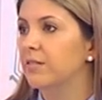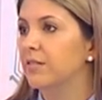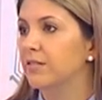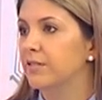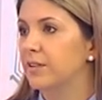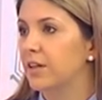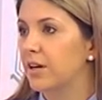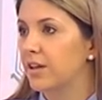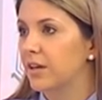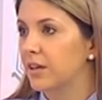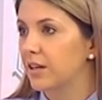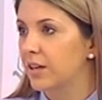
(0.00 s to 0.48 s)

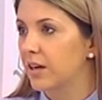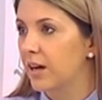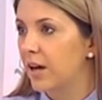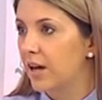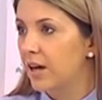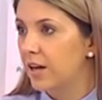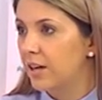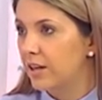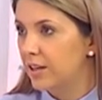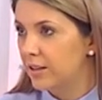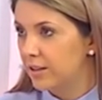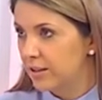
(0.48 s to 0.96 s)
Во-вторых,
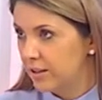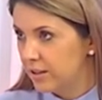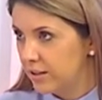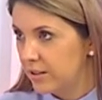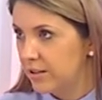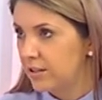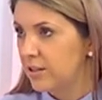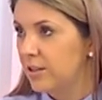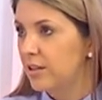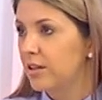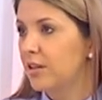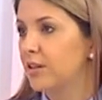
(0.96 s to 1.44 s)

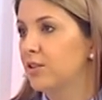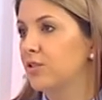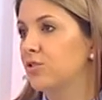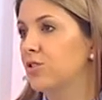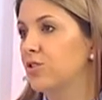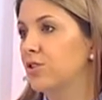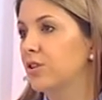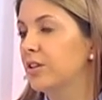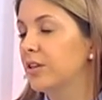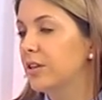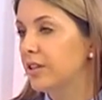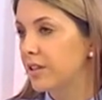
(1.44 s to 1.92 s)
это
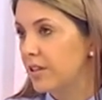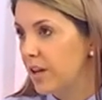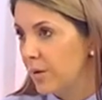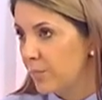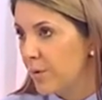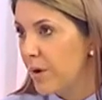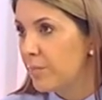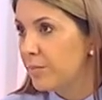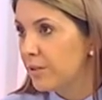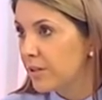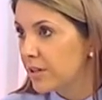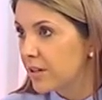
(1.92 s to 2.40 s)
жилые
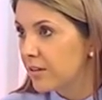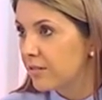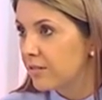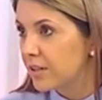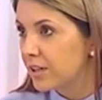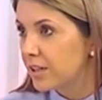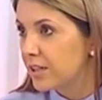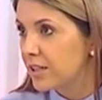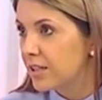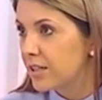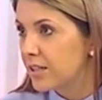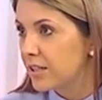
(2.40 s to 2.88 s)
дома
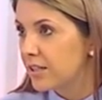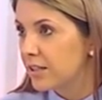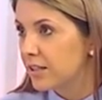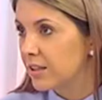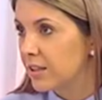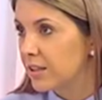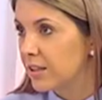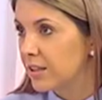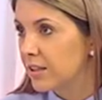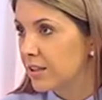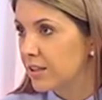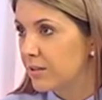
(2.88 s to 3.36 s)

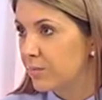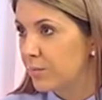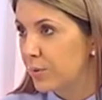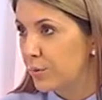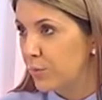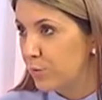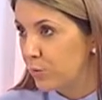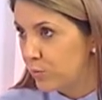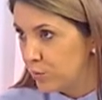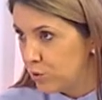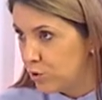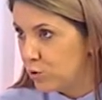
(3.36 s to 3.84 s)
многоквартирные, при
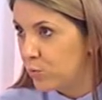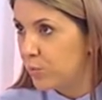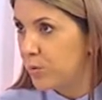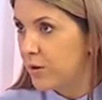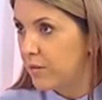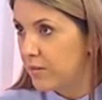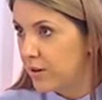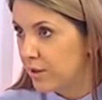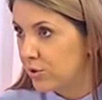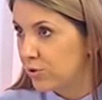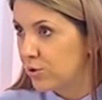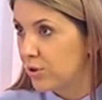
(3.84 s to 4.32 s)
помощи
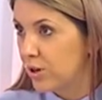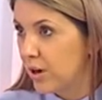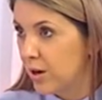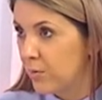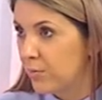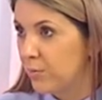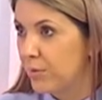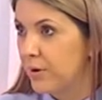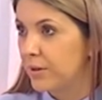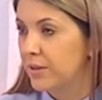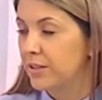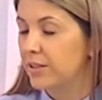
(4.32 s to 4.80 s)
управляющих
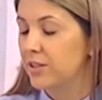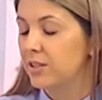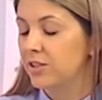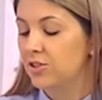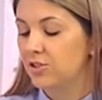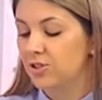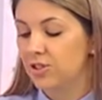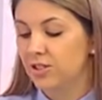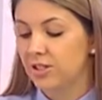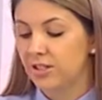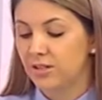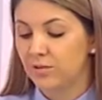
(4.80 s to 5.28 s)
компаний они
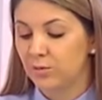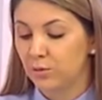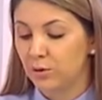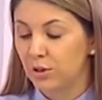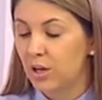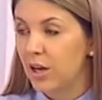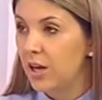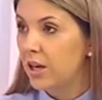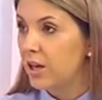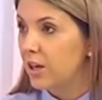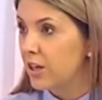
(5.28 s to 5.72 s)
действуют.